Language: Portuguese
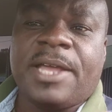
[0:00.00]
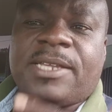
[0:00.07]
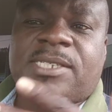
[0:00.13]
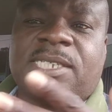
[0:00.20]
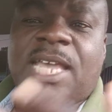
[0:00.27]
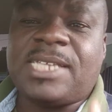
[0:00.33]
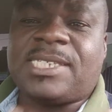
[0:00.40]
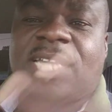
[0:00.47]

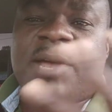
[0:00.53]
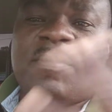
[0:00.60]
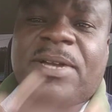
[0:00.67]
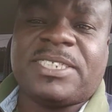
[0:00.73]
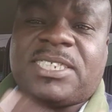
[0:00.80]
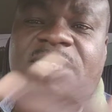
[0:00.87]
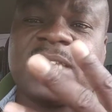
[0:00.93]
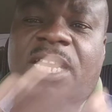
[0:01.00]
sem sequer mais
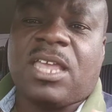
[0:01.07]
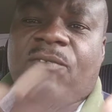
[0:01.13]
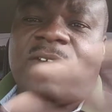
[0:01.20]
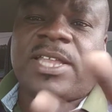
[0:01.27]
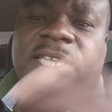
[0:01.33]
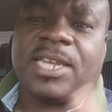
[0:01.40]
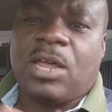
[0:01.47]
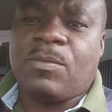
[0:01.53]
dizer que vai
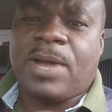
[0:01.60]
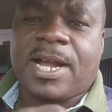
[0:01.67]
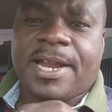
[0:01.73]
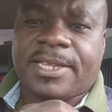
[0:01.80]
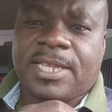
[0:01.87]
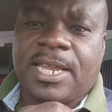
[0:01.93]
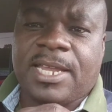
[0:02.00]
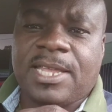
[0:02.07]
tirar uma
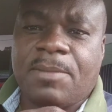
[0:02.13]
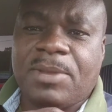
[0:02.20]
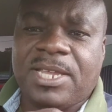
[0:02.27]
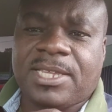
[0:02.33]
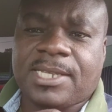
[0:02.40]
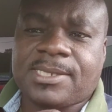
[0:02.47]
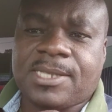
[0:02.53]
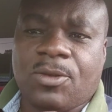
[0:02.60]
carteira de
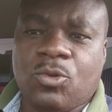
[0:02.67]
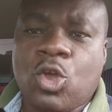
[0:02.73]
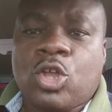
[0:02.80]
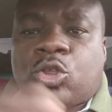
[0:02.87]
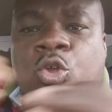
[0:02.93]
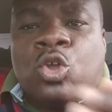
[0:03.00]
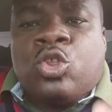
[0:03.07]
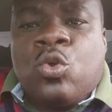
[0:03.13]
habilitação.
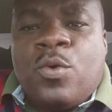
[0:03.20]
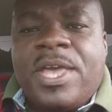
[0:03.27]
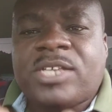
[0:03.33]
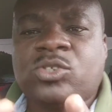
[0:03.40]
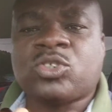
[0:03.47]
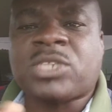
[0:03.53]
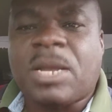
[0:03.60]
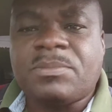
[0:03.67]
Tudo
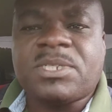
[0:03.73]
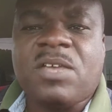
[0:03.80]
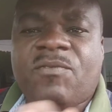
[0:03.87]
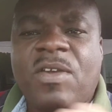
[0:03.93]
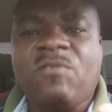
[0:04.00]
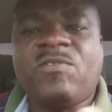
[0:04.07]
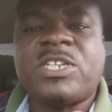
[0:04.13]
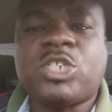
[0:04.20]
isso estamos a
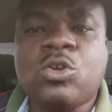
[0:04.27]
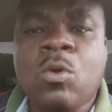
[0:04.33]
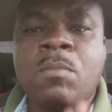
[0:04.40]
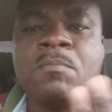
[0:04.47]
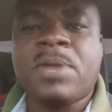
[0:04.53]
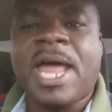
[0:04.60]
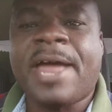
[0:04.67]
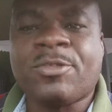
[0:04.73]
ver
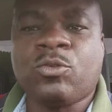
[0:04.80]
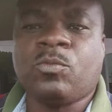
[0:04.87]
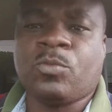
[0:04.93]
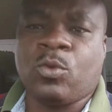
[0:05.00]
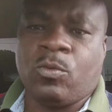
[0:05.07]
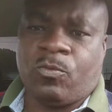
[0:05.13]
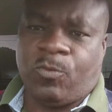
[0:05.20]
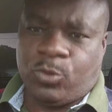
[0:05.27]
vislumbrar num,
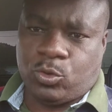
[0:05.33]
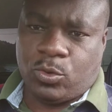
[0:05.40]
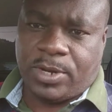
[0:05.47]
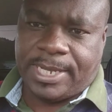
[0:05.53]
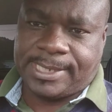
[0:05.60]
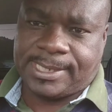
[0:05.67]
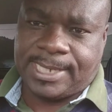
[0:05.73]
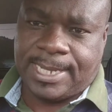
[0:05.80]
num futuro
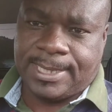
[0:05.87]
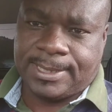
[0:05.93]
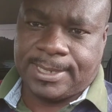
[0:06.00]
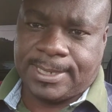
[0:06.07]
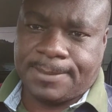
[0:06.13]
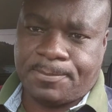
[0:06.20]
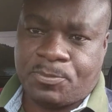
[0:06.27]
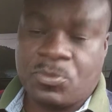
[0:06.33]

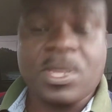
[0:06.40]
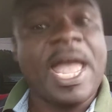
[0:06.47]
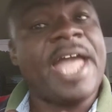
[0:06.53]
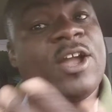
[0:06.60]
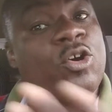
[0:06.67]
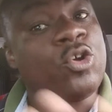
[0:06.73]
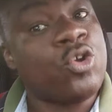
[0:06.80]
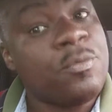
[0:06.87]
recente. A
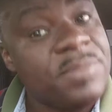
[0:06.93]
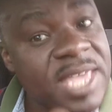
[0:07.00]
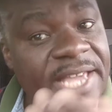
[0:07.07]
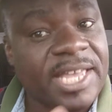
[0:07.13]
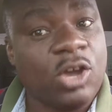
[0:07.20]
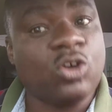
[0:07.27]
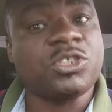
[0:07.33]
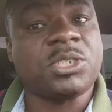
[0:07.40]
economia
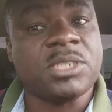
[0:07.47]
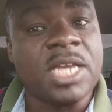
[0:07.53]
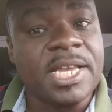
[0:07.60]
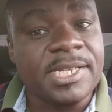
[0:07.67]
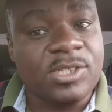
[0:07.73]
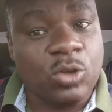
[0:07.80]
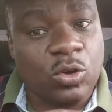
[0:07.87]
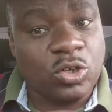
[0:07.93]
que hoje,
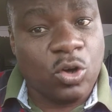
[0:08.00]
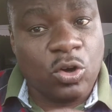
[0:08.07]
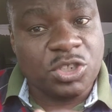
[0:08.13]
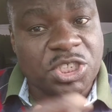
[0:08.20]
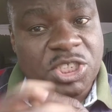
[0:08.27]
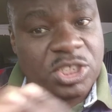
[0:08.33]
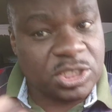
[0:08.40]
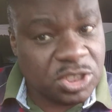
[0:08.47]

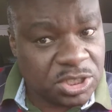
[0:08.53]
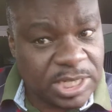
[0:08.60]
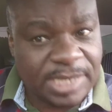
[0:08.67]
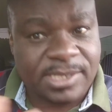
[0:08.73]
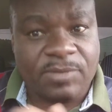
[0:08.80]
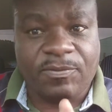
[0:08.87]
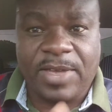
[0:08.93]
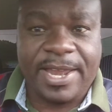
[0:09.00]
hoje está
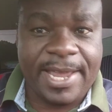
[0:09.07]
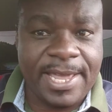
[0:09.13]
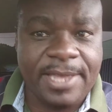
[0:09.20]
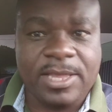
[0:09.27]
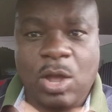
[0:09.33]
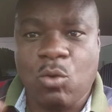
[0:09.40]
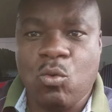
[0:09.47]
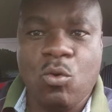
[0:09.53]
se ver aí
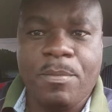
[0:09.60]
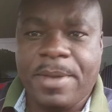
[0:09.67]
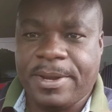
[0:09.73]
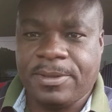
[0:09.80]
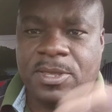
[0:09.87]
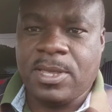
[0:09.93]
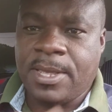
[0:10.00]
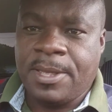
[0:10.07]
da Uber,
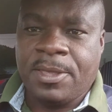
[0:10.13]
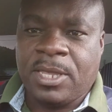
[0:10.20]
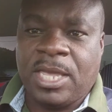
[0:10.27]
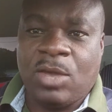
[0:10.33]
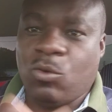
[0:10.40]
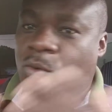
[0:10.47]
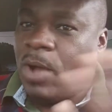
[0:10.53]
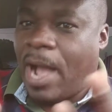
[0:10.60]

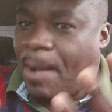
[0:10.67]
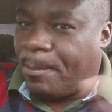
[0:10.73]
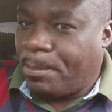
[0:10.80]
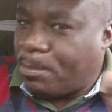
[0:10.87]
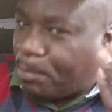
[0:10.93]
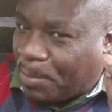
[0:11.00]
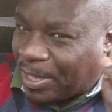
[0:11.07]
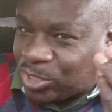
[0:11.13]
que o,
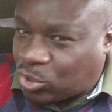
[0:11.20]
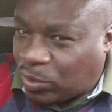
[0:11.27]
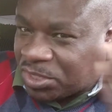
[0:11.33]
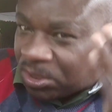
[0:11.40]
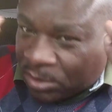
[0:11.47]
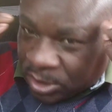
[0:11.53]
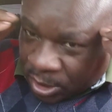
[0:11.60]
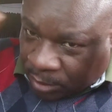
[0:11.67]

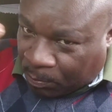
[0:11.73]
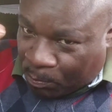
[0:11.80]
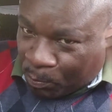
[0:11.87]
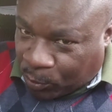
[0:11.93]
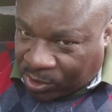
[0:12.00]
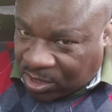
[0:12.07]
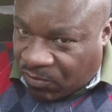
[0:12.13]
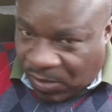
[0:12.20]
pessoas
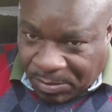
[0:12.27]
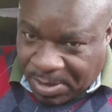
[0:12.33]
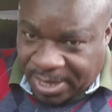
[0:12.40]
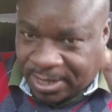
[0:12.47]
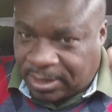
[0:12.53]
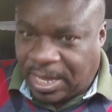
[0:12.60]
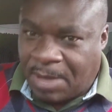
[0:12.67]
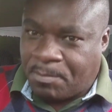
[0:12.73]

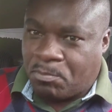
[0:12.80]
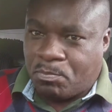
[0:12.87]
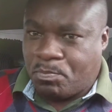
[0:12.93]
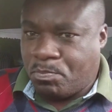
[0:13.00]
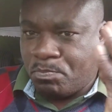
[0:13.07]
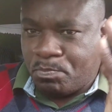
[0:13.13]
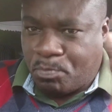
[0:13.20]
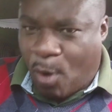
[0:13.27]
possivelmente têm
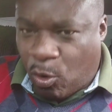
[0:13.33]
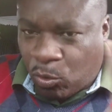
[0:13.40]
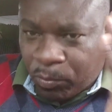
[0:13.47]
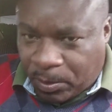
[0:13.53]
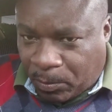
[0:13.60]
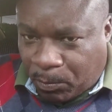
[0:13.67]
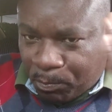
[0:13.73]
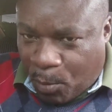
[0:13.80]
pouco
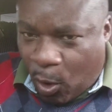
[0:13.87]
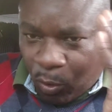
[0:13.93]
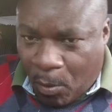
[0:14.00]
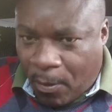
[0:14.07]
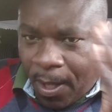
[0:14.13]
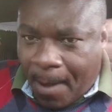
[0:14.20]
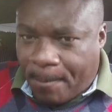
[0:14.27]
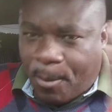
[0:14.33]

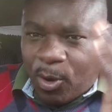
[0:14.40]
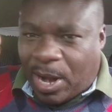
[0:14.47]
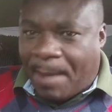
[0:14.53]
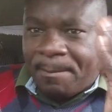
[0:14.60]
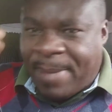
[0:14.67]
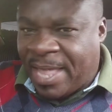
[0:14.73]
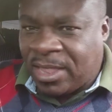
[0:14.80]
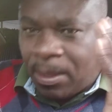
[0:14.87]
pouco, pouca
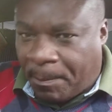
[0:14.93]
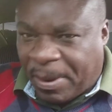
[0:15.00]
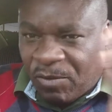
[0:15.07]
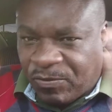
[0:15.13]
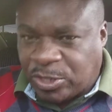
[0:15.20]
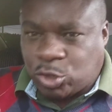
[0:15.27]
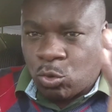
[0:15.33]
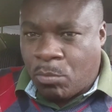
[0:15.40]
mente para
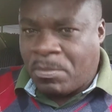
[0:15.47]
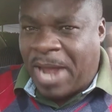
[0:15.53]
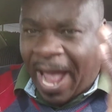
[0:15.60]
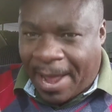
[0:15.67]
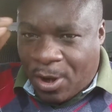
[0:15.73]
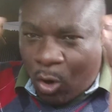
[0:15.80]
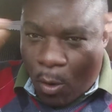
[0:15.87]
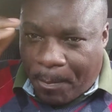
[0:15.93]

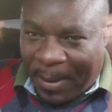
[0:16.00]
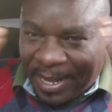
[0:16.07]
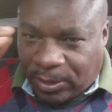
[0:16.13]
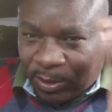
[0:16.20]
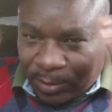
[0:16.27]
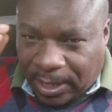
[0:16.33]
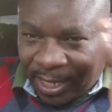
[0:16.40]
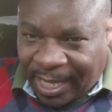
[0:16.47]
vislumbrar ou para
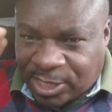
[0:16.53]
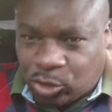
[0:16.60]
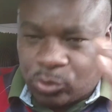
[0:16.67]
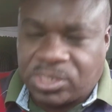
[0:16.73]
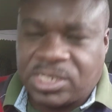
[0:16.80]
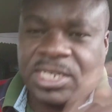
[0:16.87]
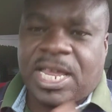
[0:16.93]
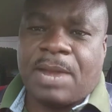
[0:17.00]

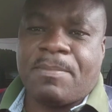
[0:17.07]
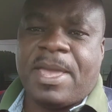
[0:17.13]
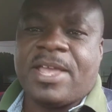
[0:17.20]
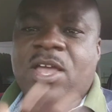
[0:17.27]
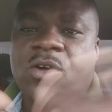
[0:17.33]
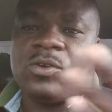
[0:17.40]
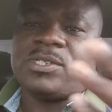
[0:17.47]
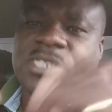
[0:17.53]
raciocinar bem,
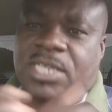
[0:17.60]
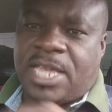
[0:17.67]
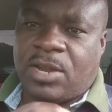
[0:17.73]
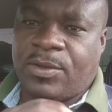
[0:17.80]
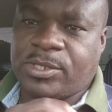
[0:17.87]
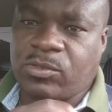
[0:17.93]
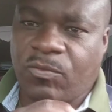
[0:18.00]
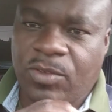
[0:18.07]
consideram
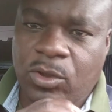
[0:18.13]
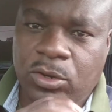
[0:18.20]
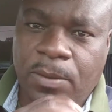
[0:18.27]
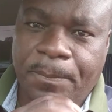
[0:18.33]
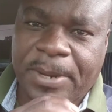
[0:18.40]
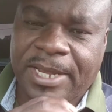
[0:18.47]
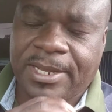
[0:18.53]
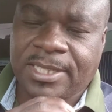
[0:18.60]
isso vínculo
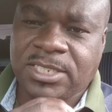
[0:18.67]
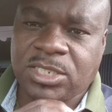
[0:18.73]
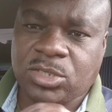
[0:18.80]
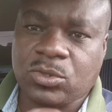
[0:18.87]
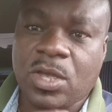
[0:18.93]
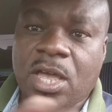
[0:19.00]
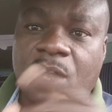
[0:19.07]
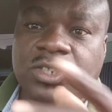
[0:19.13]

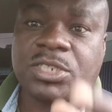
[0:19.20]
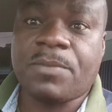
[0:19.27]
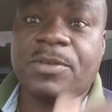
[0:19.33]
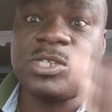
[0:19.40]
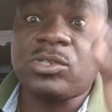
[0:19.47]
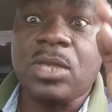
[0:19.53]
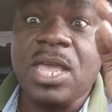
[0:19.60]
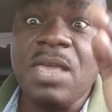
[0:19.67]
empregatício, eu chamo
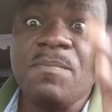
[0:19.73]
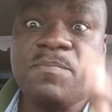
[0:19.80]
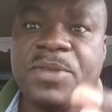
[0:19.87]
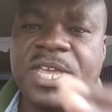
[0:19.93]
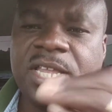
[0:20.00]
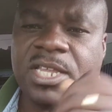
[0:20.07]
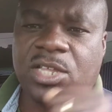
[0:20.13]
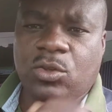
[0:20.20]
isso
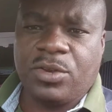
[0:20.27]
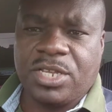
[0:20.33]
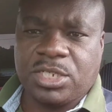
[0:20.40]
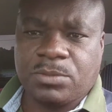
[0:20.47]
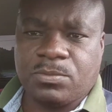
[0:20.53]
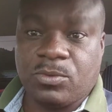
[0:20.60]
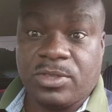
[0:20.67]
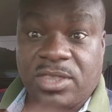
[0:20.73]

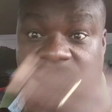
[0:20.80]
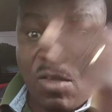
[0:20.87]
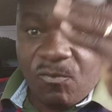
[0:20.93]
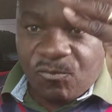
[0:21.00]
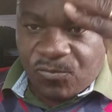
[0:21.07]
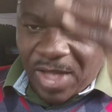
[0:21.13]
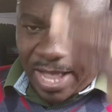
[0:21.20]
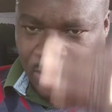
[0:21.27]
empreendedorismo. De
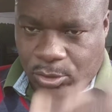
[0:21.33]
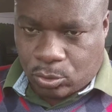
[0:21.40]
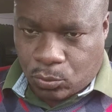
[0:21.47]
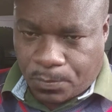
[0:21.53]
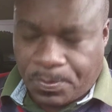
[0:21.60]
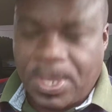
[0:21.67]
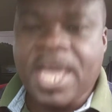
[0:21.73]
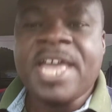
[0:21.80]
facto.
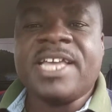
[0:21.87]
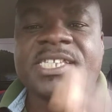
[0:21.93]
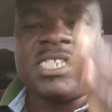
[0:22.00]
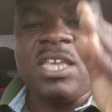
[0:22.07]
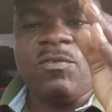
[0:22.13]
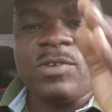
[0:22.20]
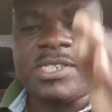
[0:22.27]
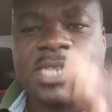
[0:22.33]

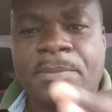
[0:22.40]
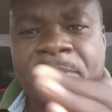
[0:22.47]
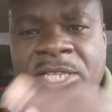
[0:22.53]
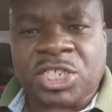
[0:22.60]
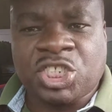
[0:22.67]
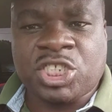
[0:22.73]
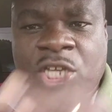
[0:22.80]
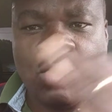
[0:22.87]
Se você me
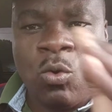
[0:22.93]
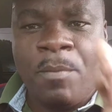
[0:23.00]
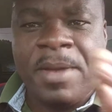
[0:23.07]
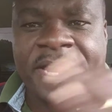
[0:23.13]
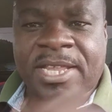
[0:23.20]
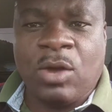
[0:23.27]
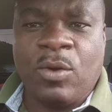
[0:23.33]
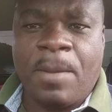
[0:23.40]
diz que
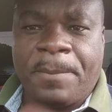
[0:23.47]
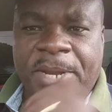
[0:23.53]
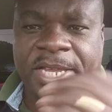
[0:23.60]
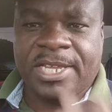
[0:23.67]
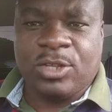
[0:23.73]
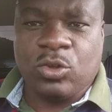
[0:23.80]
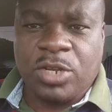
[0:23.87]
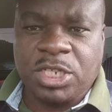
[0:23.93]
Uber não é
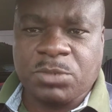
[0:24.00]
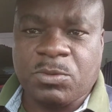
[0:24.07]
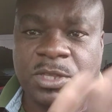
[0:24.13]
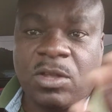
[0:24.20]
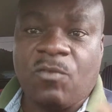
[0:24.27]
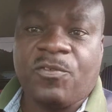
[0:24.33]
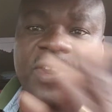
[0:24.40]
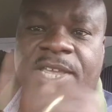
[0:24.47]
empreendedorismo,
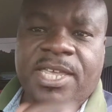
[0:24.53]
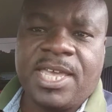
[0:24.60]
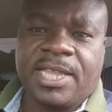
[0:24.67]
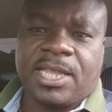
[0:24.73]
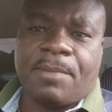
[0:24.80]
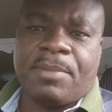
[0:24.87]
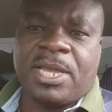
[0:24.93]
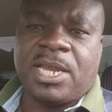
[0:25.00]
então franquia
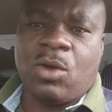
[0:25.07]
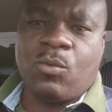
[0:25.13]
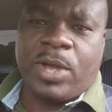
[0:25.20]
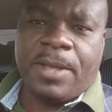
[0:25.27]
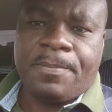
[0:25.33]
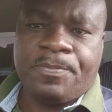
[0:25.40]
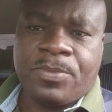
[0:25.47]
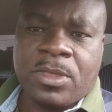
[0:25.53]
também não é.